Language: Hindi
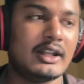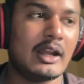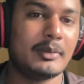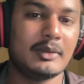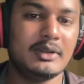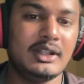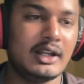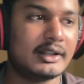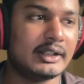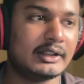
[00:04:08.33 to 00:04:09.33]
यहाँ पे हम
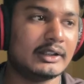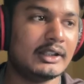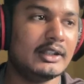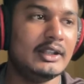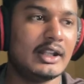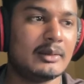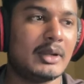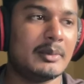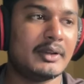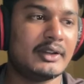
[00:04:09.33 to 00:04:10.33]
ईयर देख सकते हैं कि ईयर
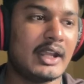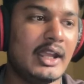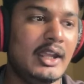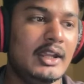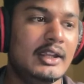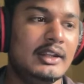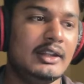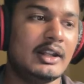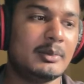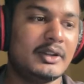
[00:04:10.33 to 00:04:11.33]
हमारे पास क्या है
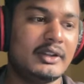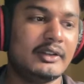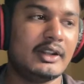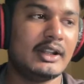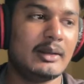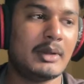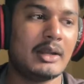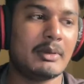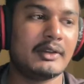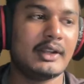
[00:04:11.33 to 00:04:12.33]
ईयर बेसिकली
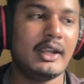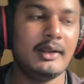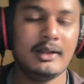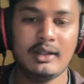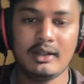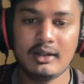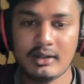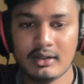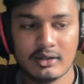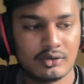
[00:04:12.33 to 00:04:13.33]
हमारे पास है
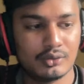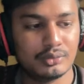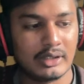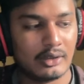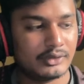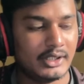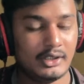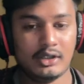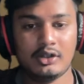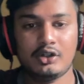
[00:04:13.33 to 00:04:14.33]

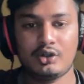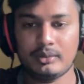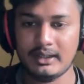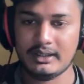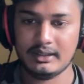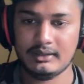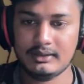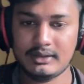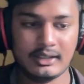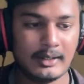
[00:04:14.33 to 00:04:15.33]
2020
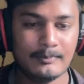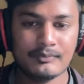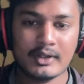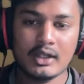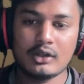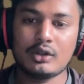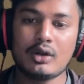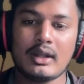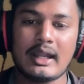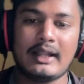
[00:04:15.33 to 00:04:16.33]
ठीक है तो
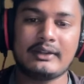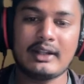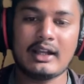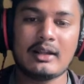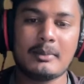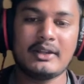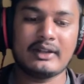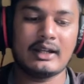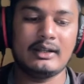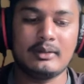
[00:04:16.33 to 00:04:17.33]
ऐसे ही अगर मैं
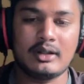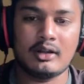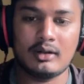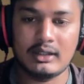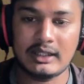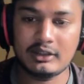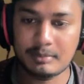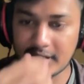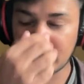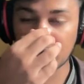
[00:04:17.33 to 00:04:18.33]
इसका लेंथ
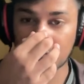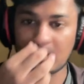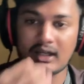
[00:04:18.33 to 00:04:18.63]
प्रिंट करूँ तो